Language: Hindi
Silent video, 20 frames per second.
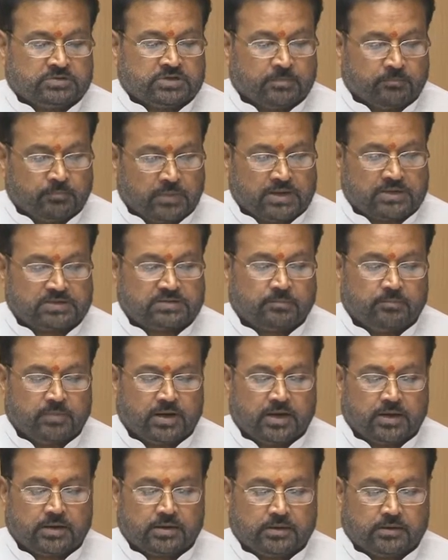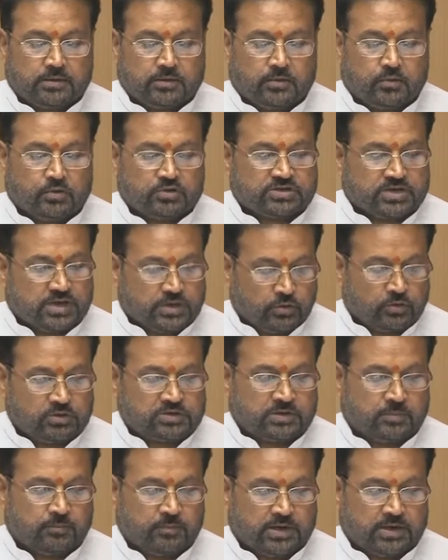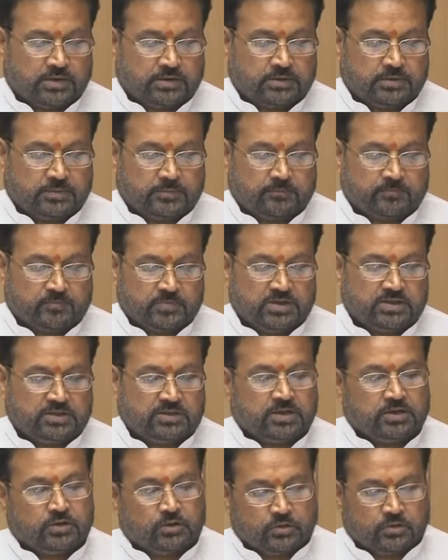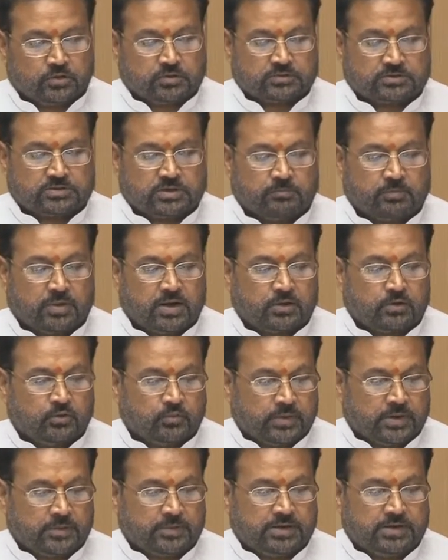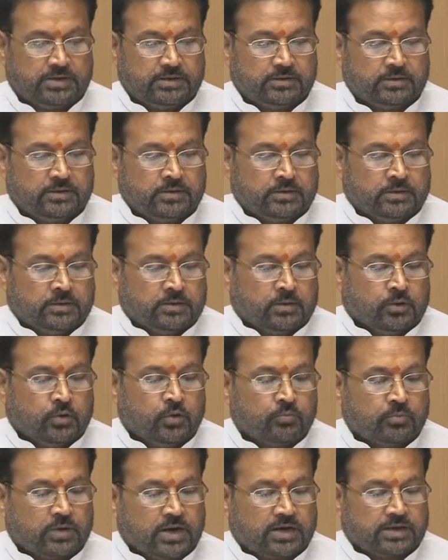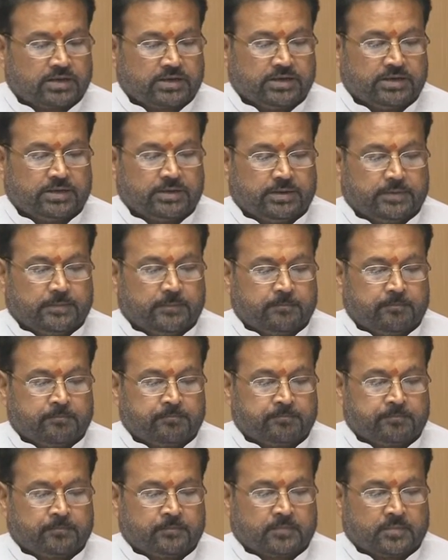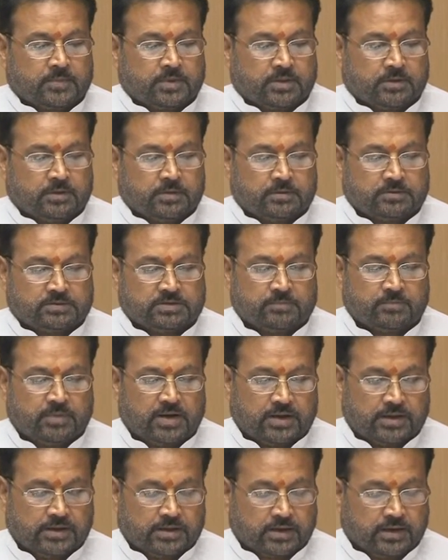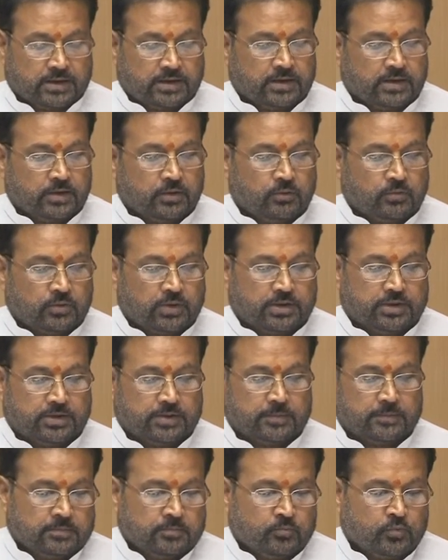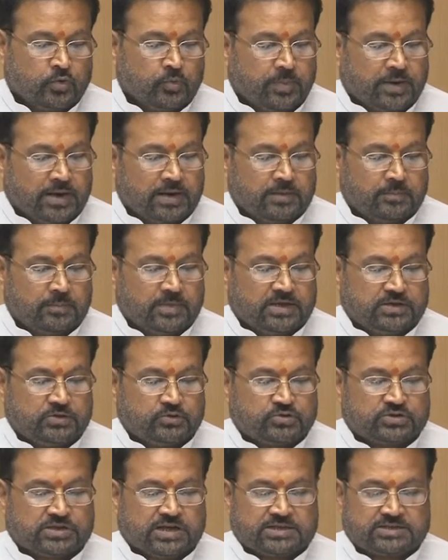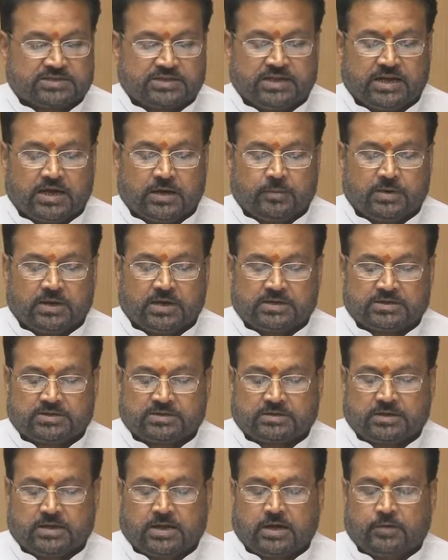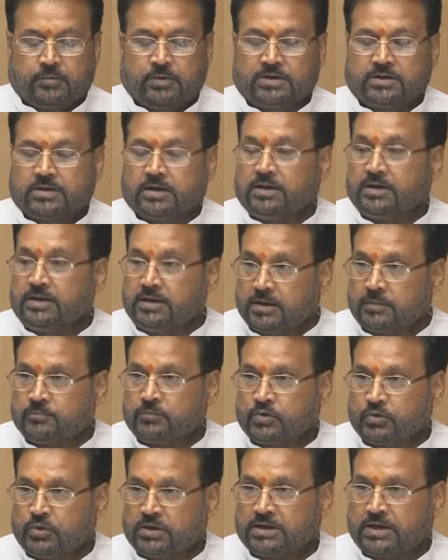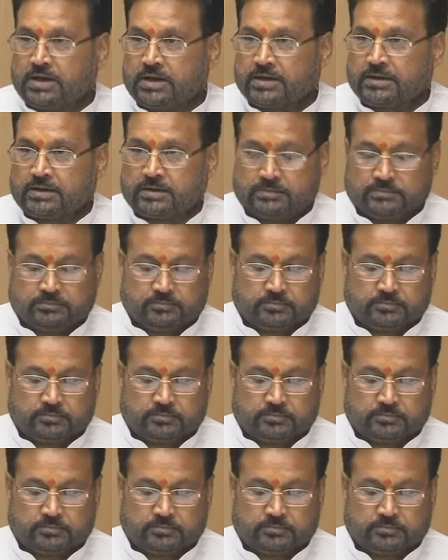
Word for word: चंबाल संभाग और शहडोल संभाग इन तीनों संभागों में भी होमगार्ड के संभागीय कार्यालय होंगे भोपाल में जो शासकीय आवास आवंटन नियम 2000